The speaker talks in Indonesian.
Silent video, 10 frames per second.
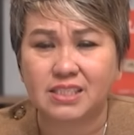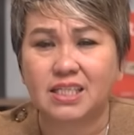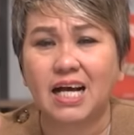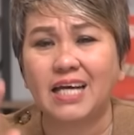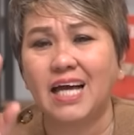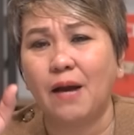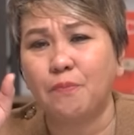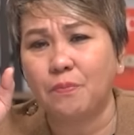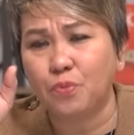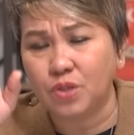Sekaya
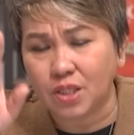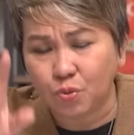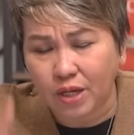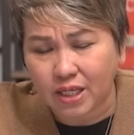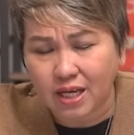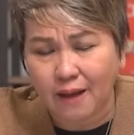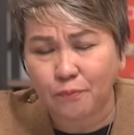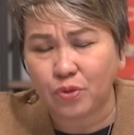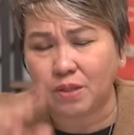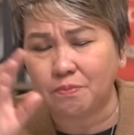apapun
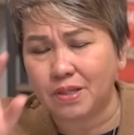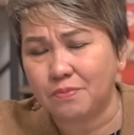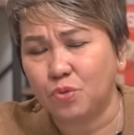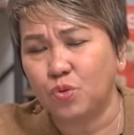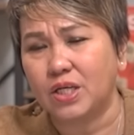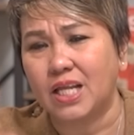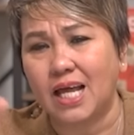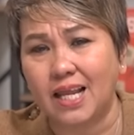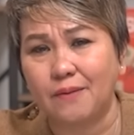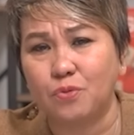keluargamu, temenmu,
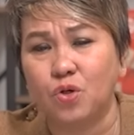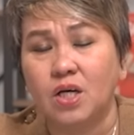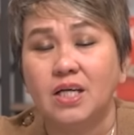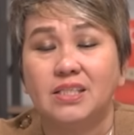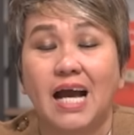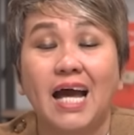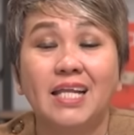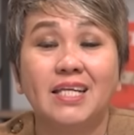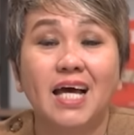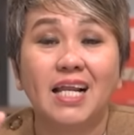kenalanmu,
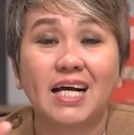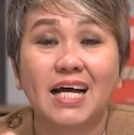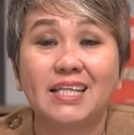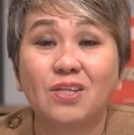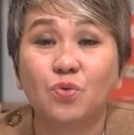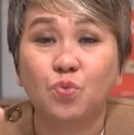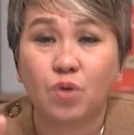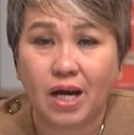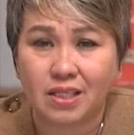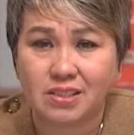Andalkan
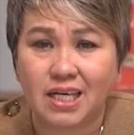Tuhan.